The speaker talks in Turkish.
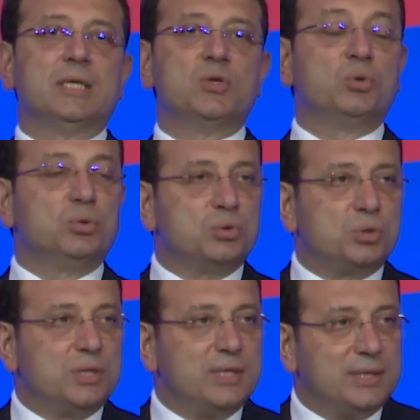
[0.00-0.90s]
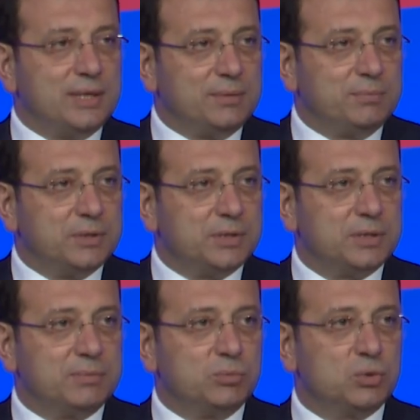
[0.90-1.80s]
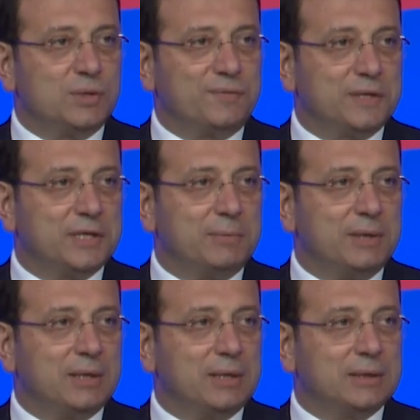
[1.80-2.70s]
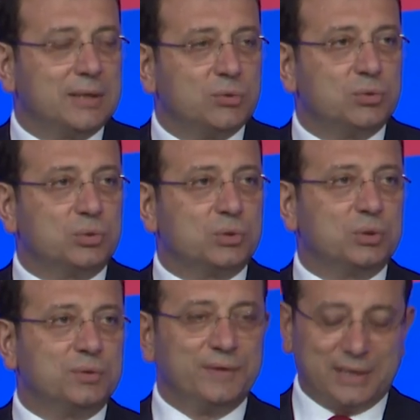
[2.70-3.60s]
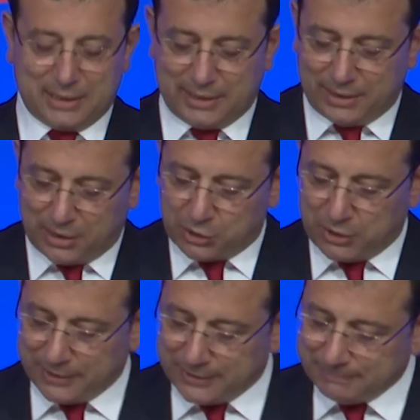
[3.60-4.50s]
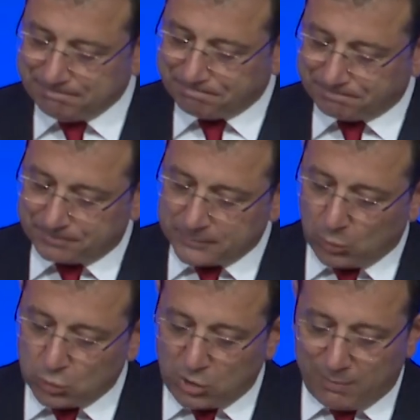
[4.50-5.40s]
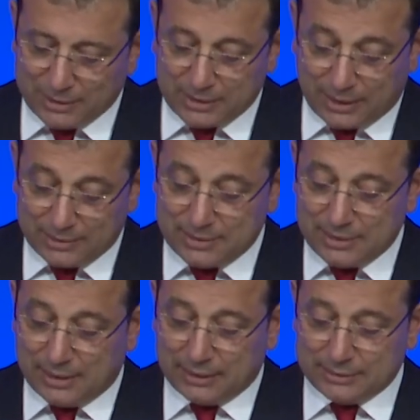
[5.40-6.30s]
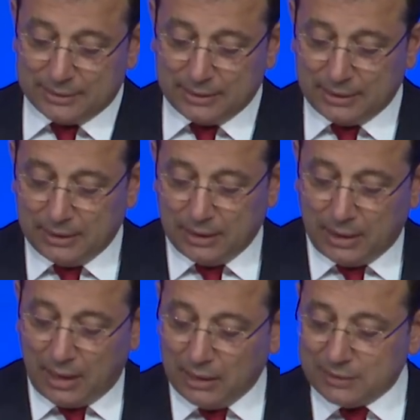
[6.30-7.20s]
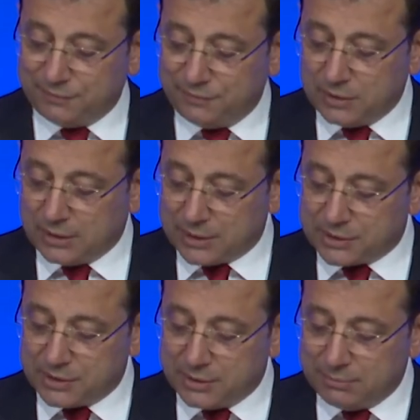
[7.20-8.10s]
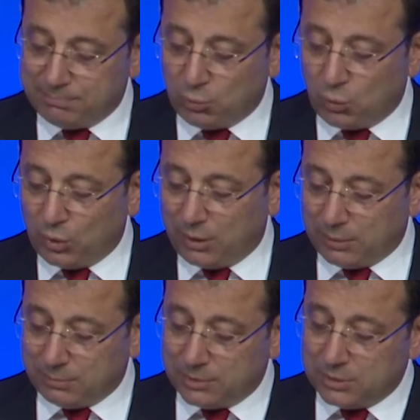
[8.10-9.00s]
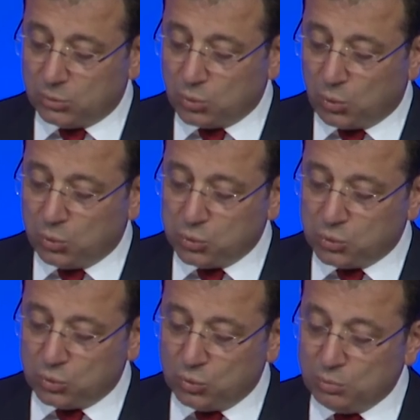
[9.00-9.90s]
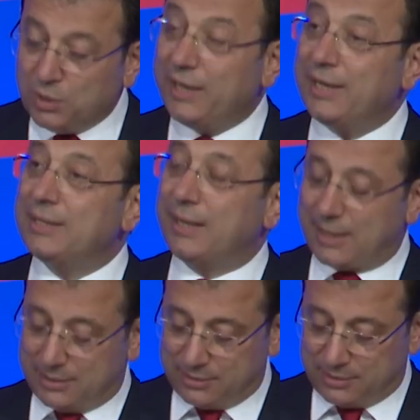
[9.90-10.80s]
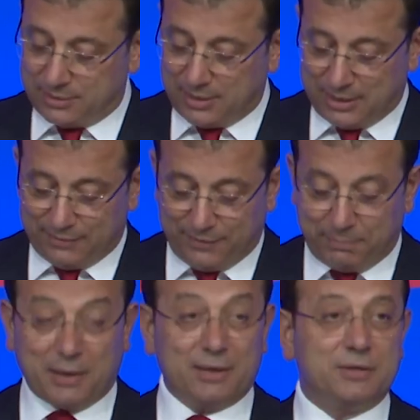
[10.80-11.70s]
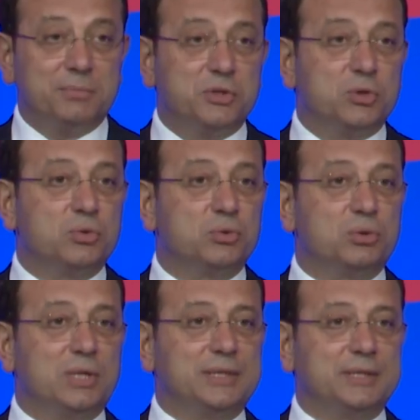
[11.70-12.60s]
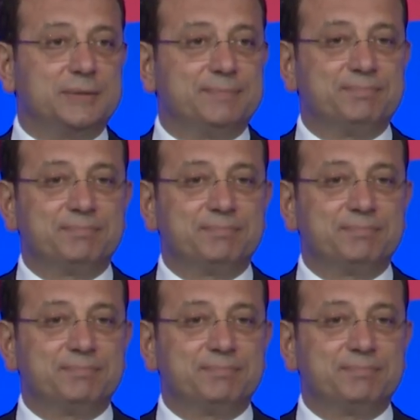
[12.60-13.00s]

kurucu liderimiz Mustafa Kemal Atatürk ve arkadaşları o zamanki adıyla Halk Fırkası'nın programını 9 umdeye dayandırdılar ve partimizi kurdular.